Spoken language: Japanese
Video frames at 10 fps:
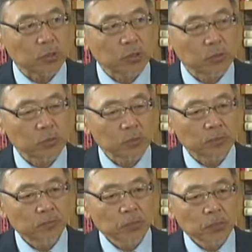けれども、はい、
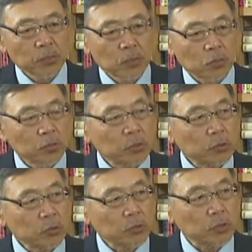まあ、米につ
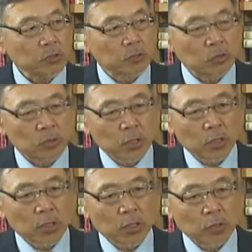いてはその
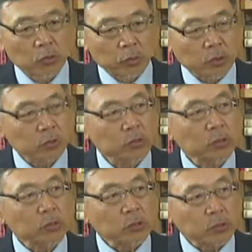小麦について
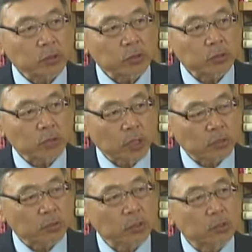もですねその関
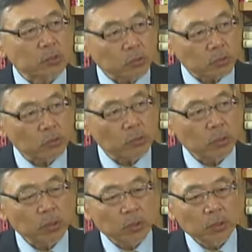税を維持すると。
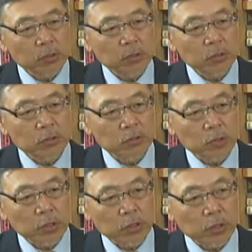でその
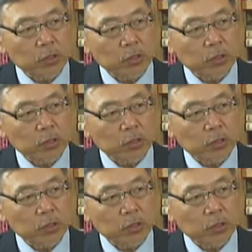代わりア